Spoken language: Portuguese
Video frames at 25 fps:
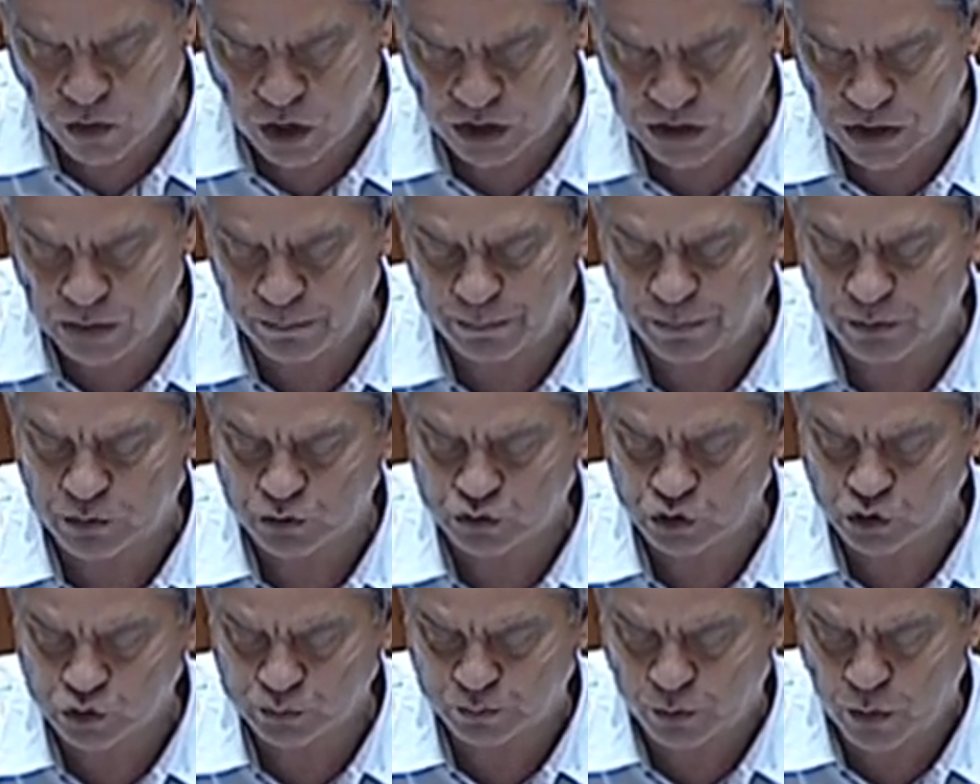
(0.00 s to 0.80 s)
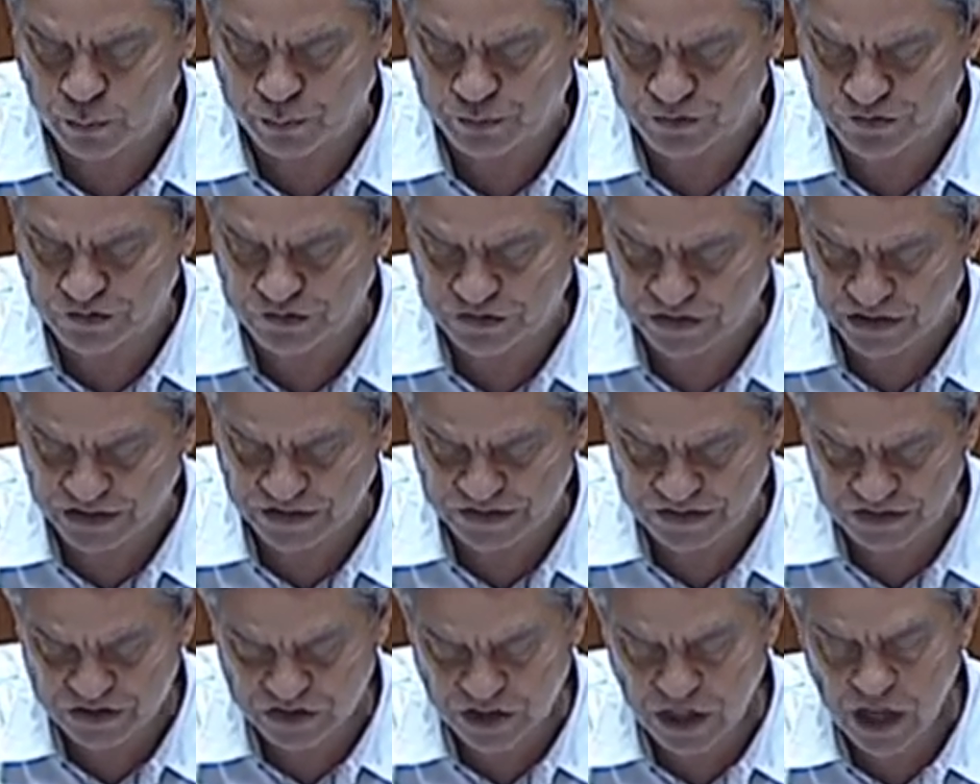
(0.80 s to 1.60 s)
olha para os seus próprios
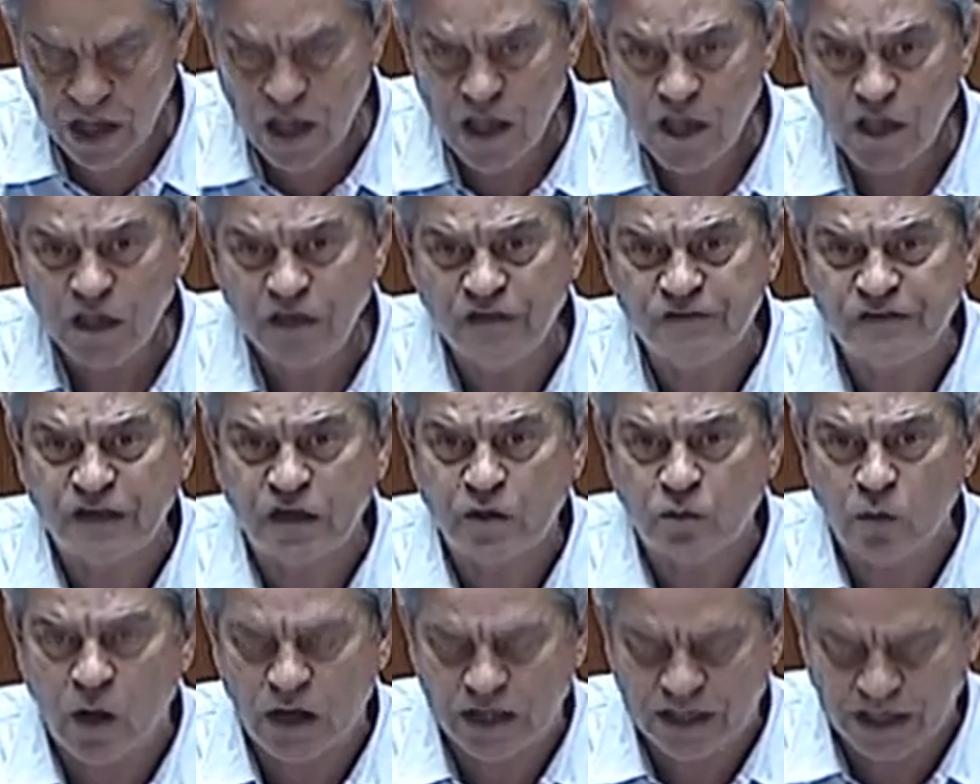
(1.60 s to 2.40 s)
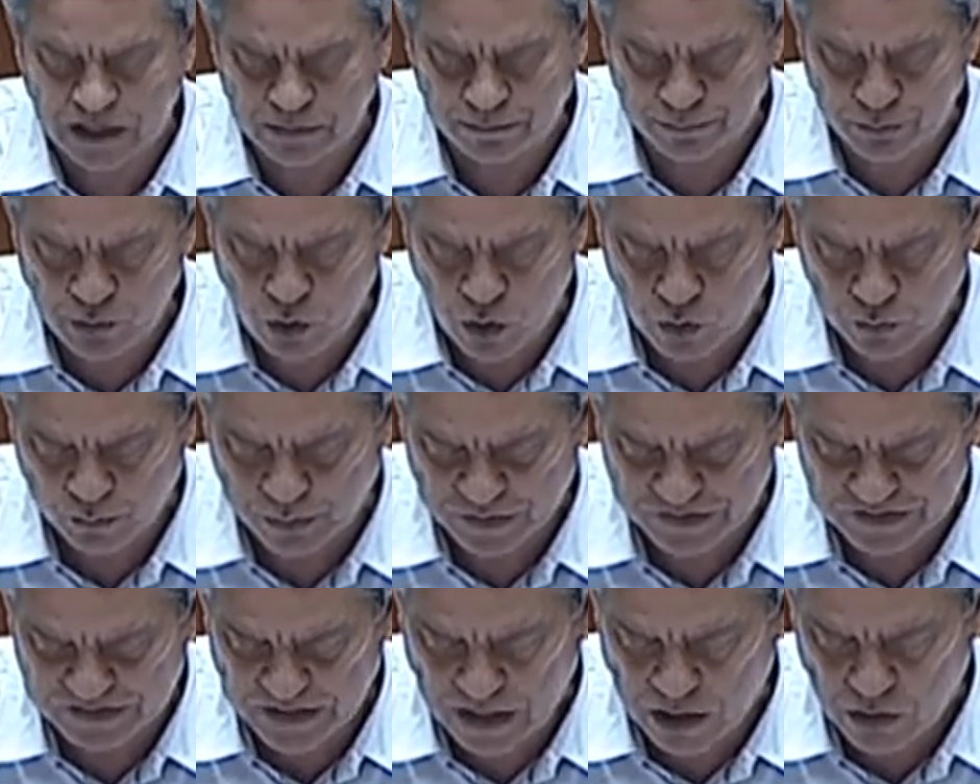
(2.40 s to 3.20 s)
interesses e sem qualquer
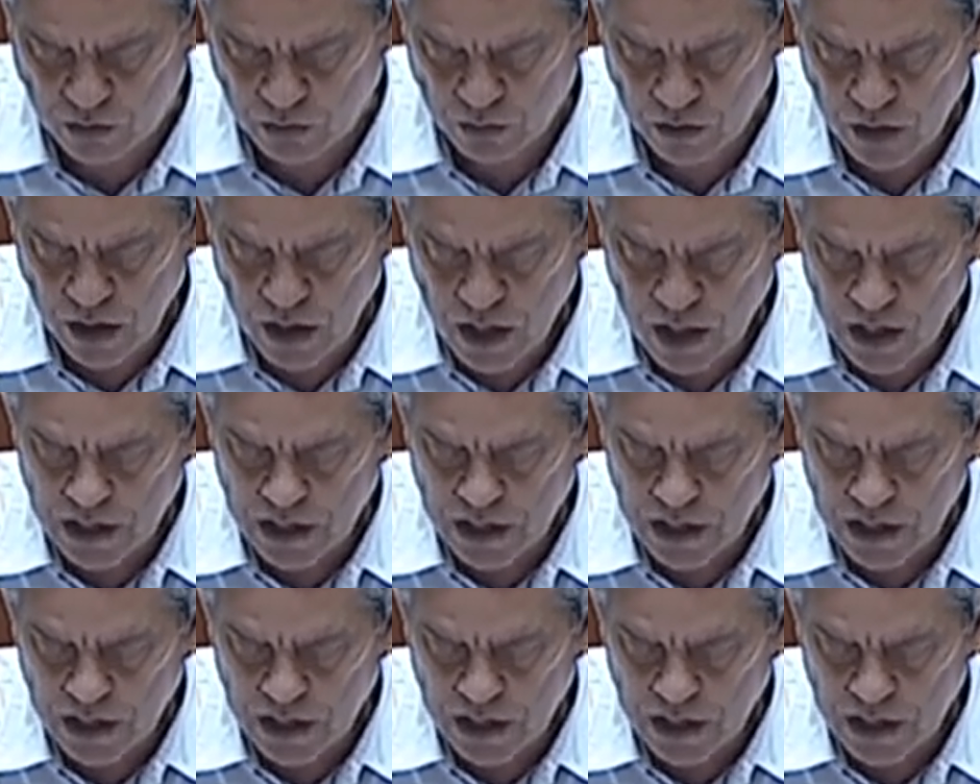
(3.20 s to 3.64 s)
preocupação